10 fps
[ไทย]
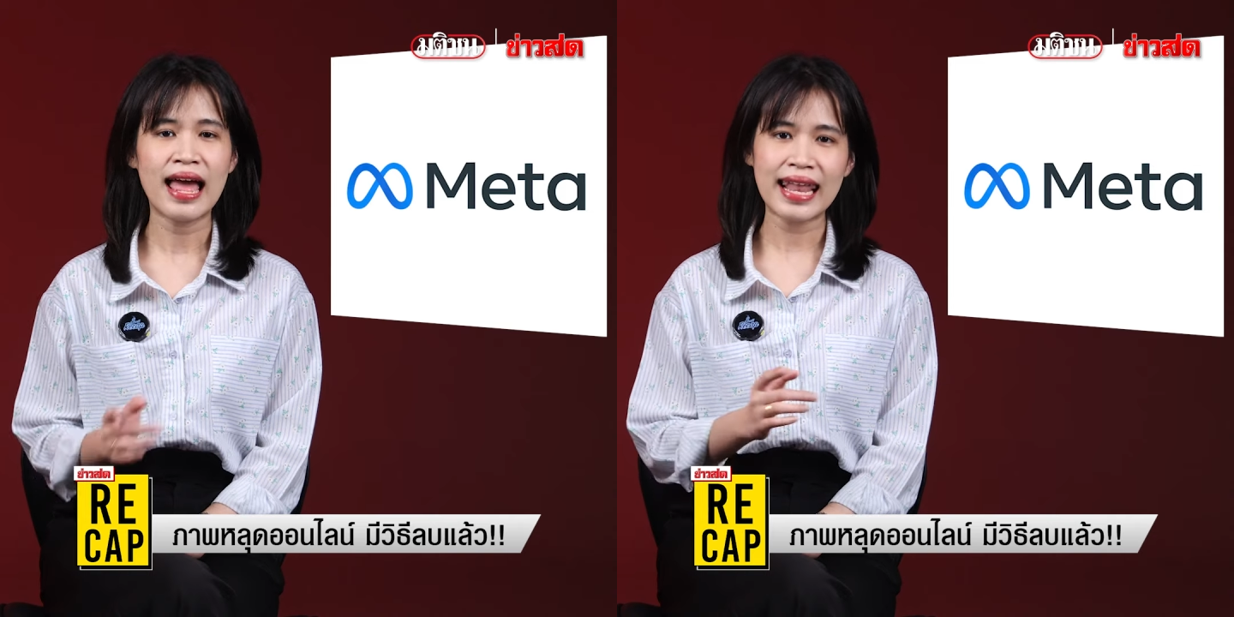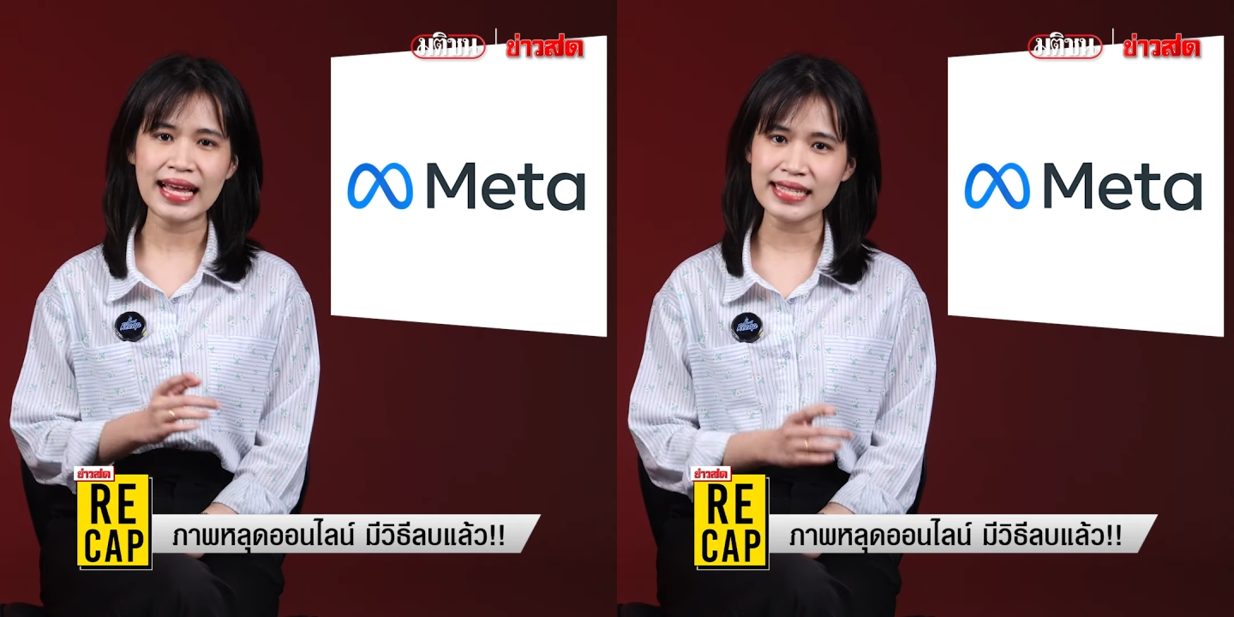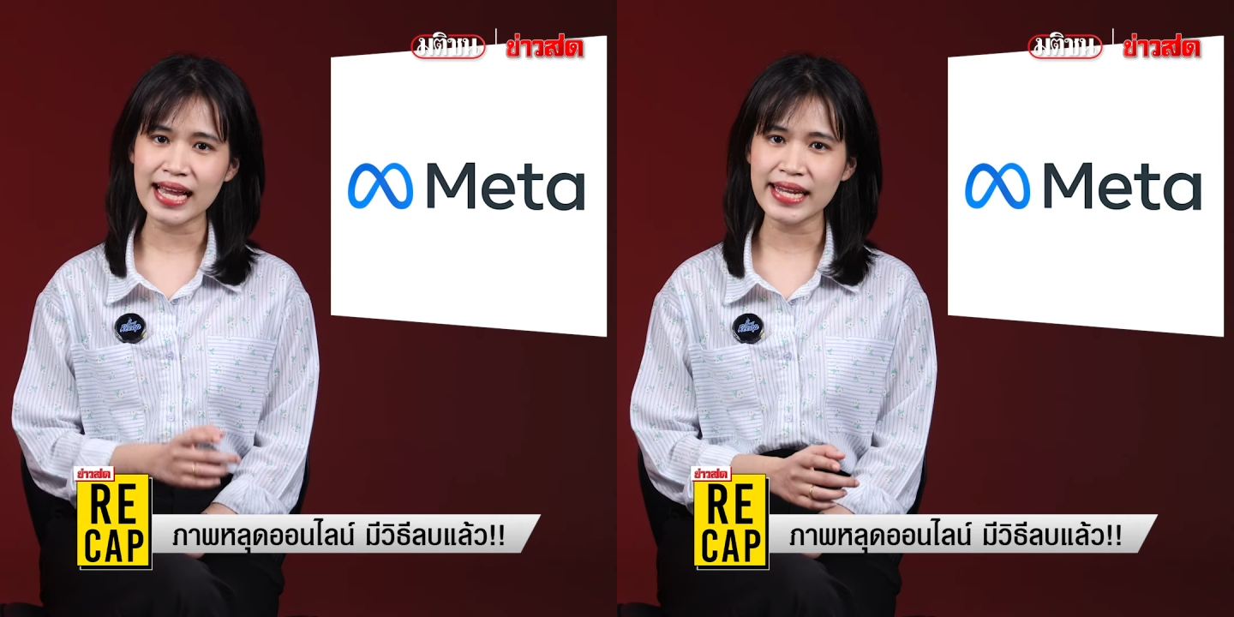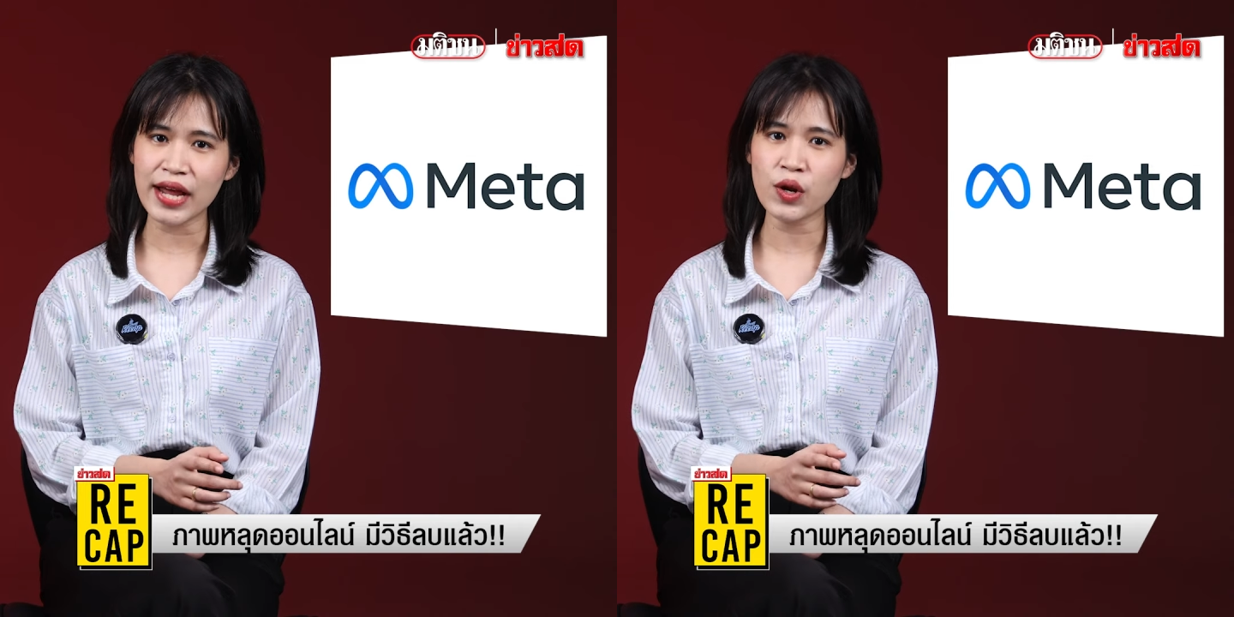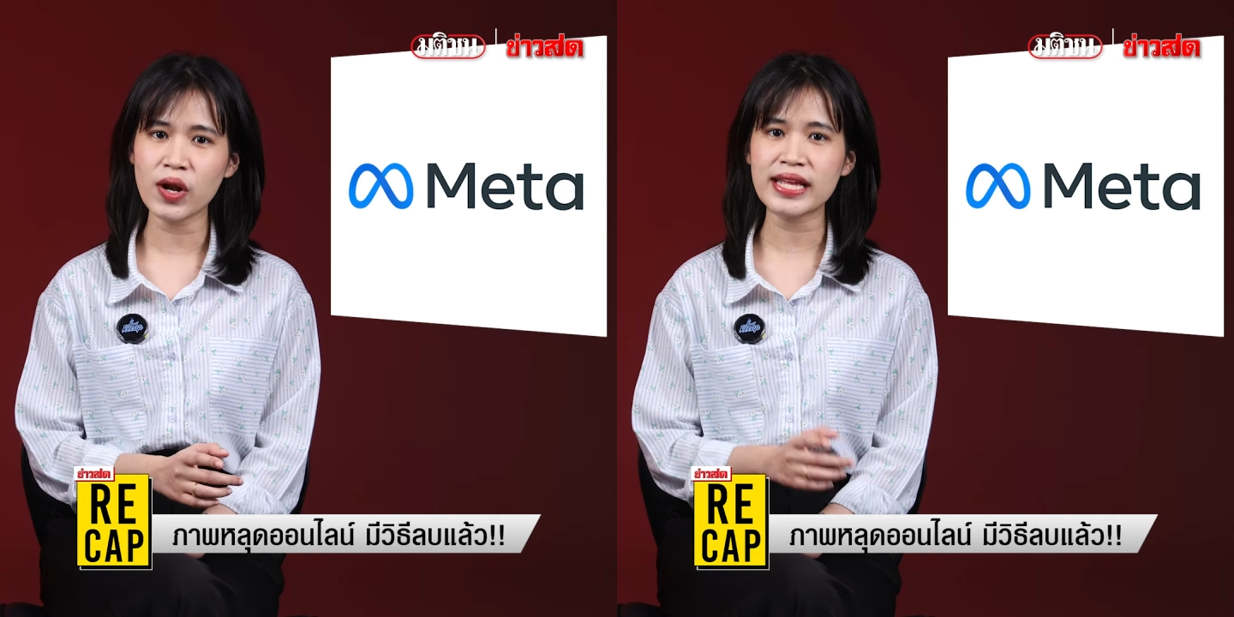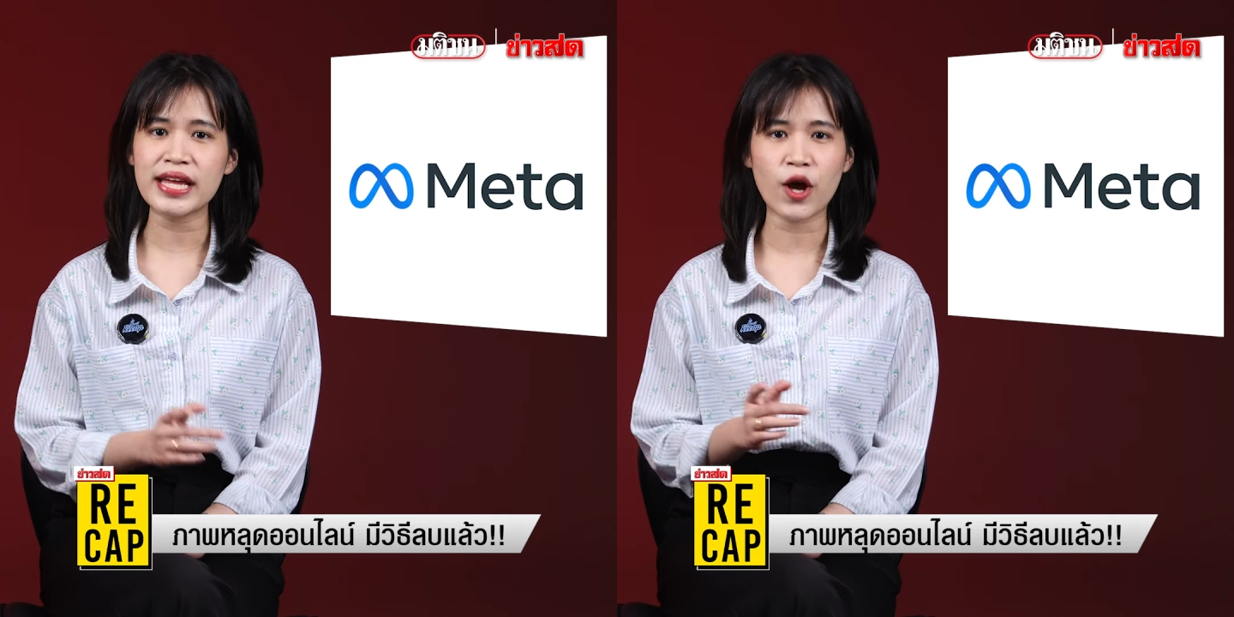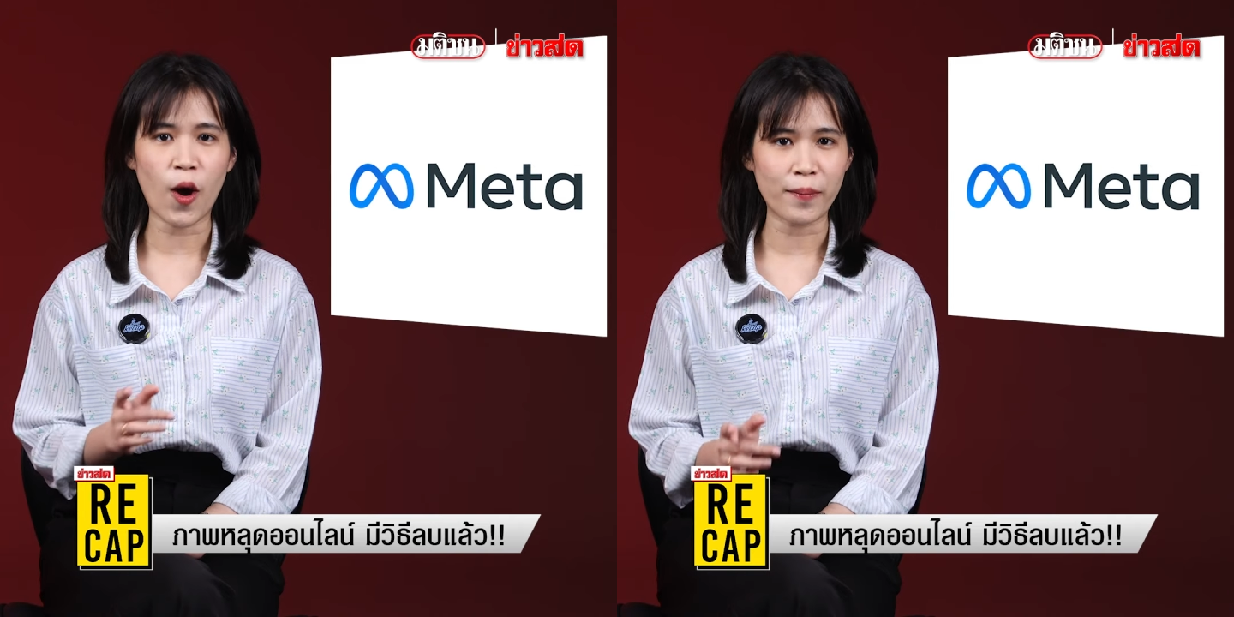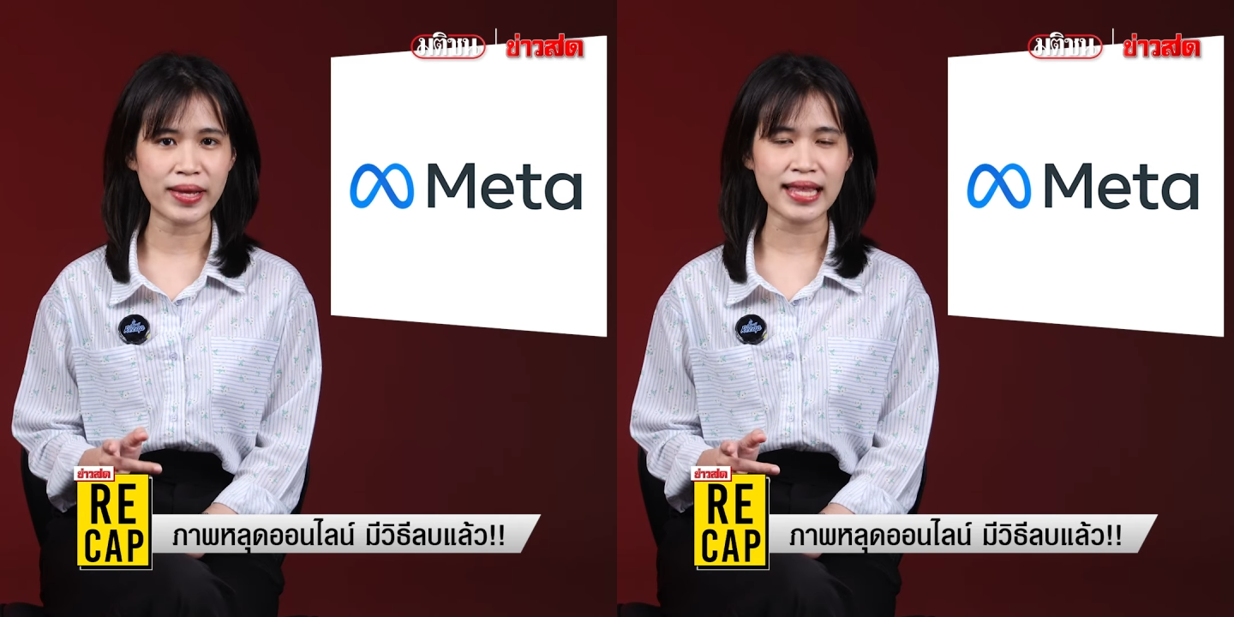และใช้เทคโนโลยีข
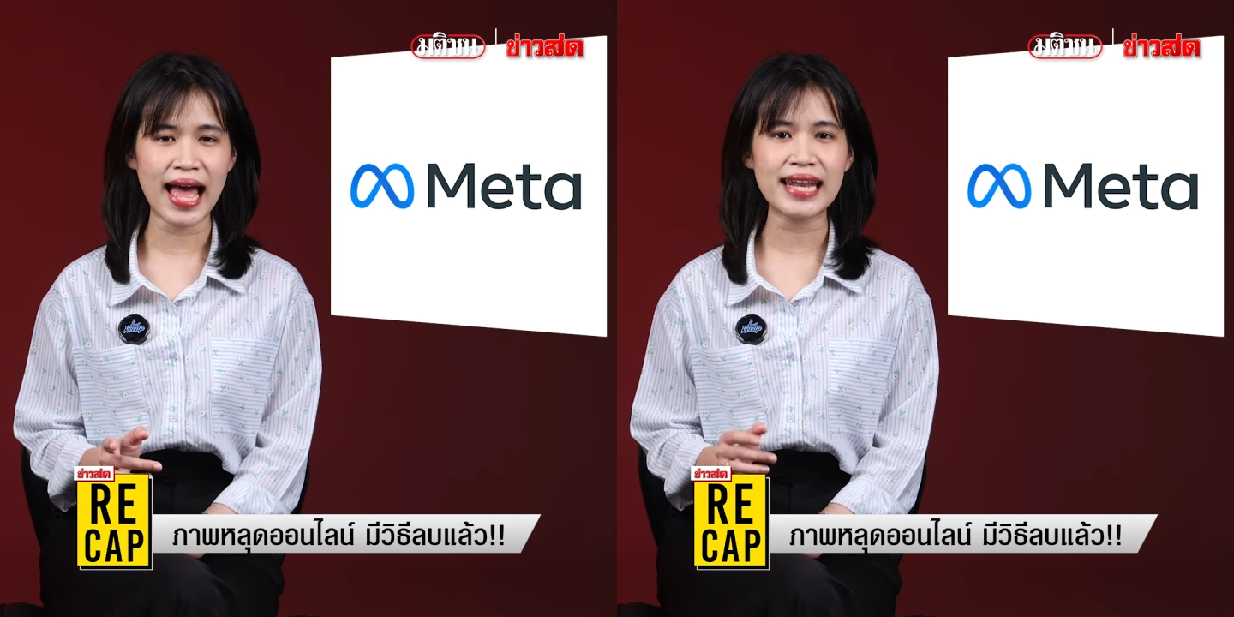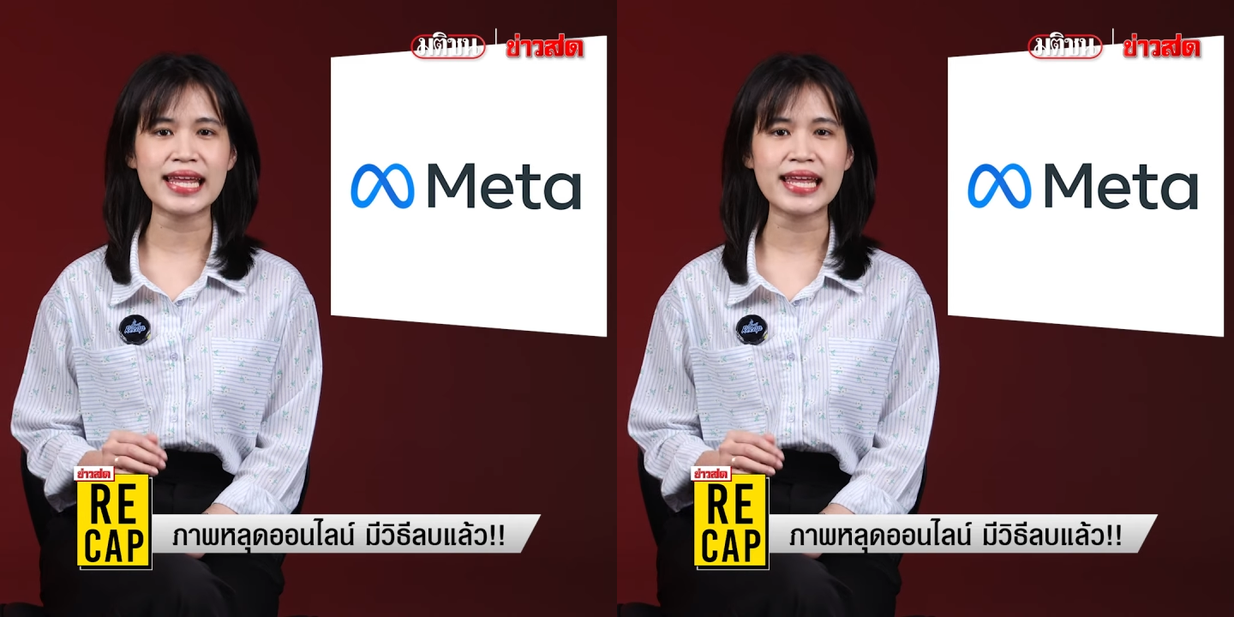อง Meta